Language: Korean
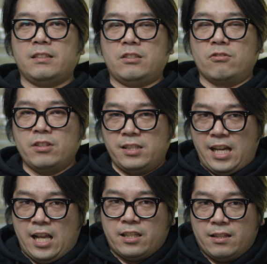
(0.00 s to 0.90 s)
정장
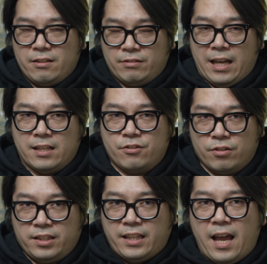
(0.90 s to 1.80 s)
잘 차려입고 다 앉죠.
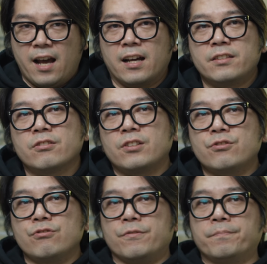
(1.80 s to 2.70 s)
딱
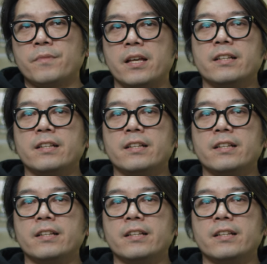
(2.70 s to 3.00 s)
앉아가지고